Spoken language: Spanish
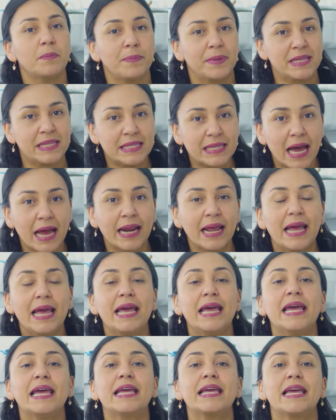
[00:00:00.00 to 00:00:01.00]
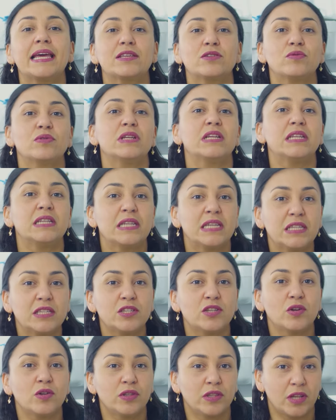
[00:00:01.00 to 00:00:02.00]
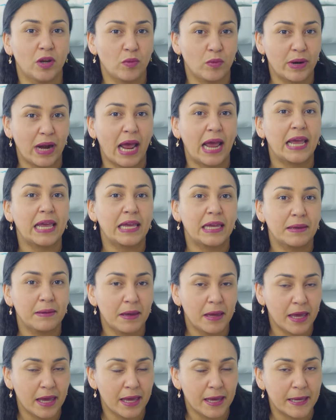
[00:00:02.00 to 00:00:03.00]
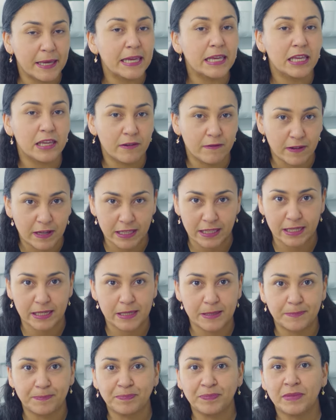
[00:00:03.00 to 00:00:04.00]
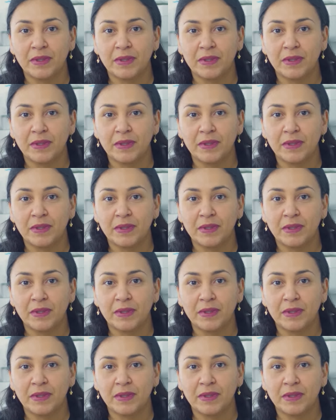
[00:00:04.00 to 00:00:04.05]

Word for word: pensar en que es un inicio de una eh, gingivitis.